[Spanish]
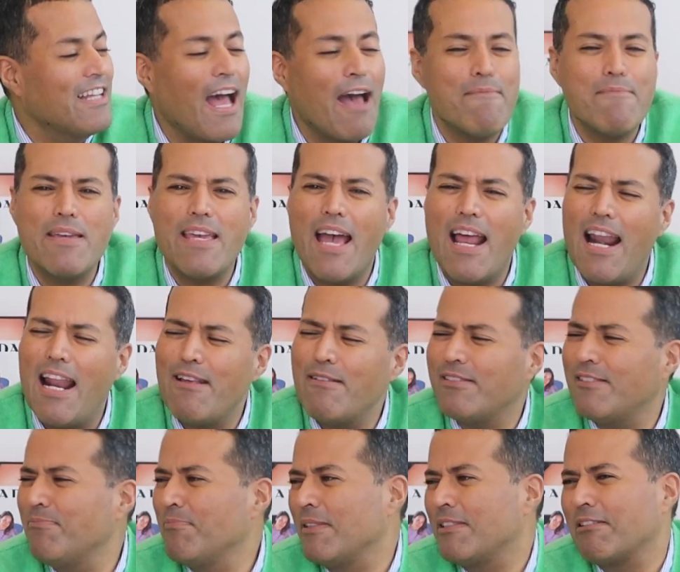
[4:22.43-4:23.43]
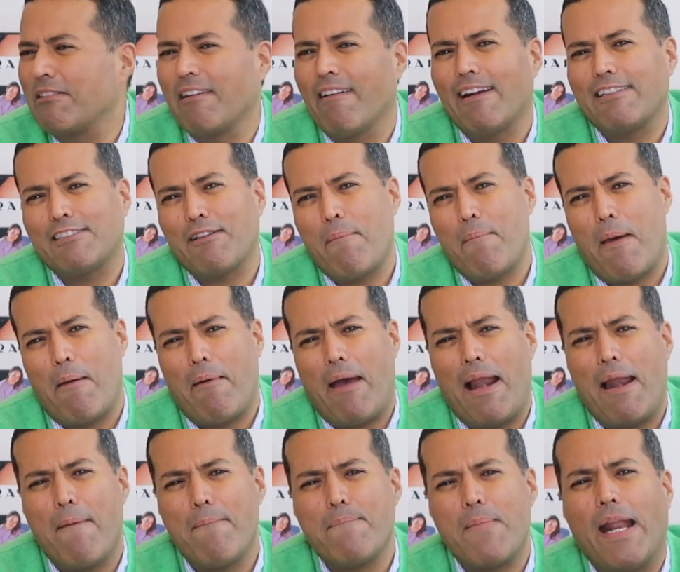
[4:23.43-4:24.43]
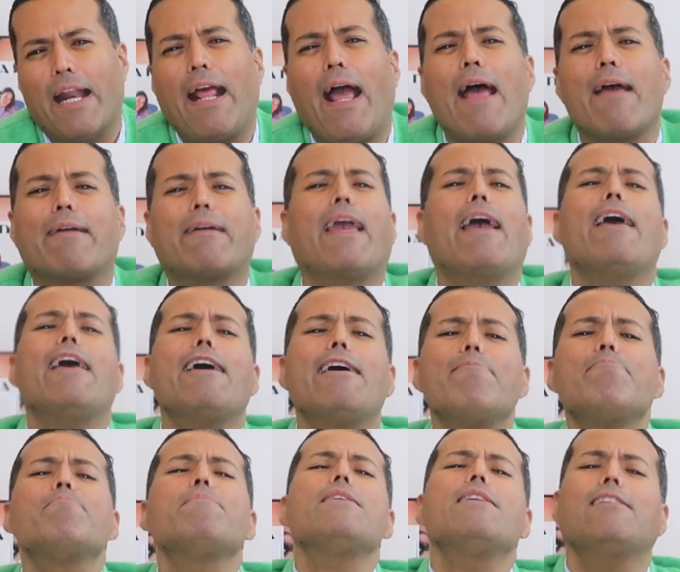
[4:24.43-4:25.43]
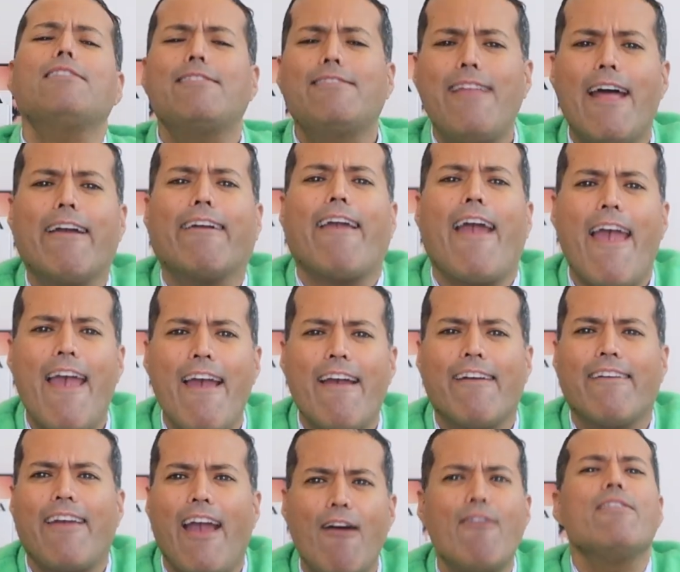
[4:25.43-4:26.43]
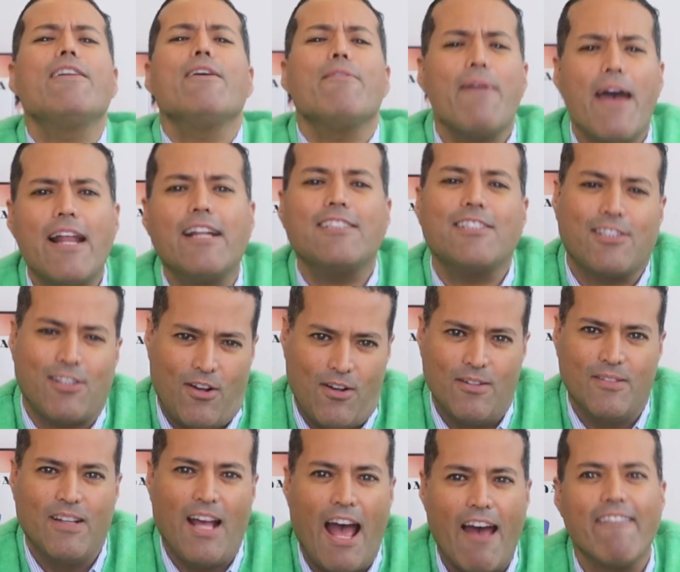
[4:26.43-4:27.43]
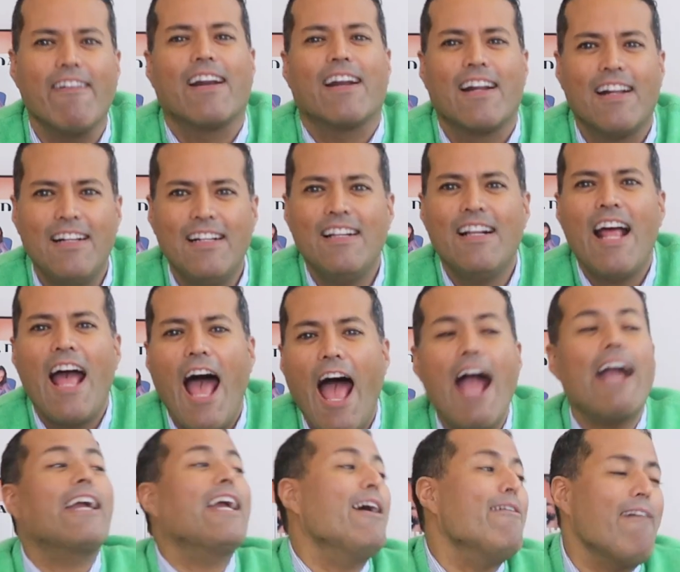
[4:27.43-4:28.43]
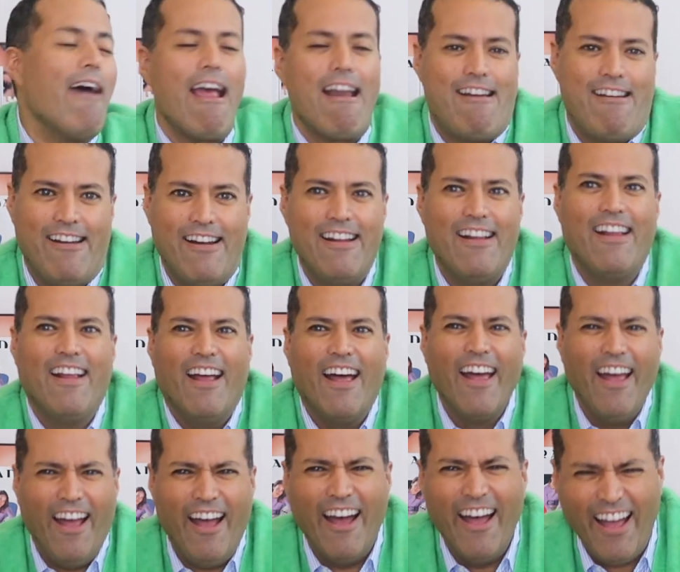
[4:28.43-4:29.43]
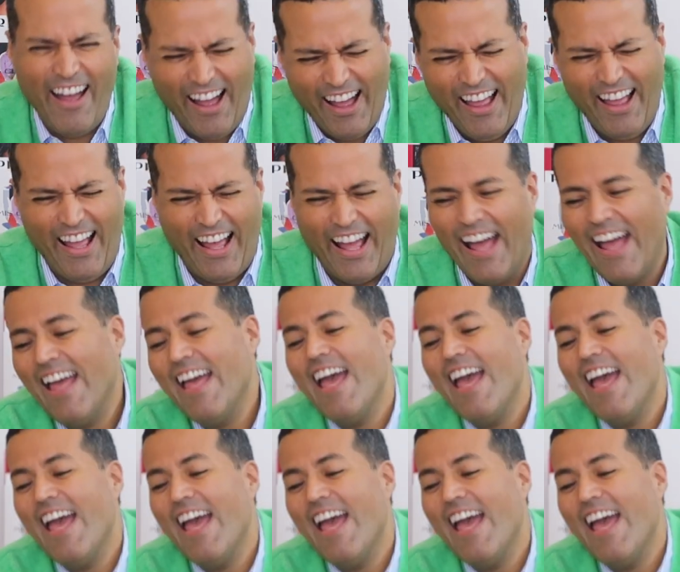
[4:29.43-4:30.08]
A mí ya las Miss Universo me valen verga. ¿Qué Miss de qué? ¿Qué universo? A ver, ¿A qué van?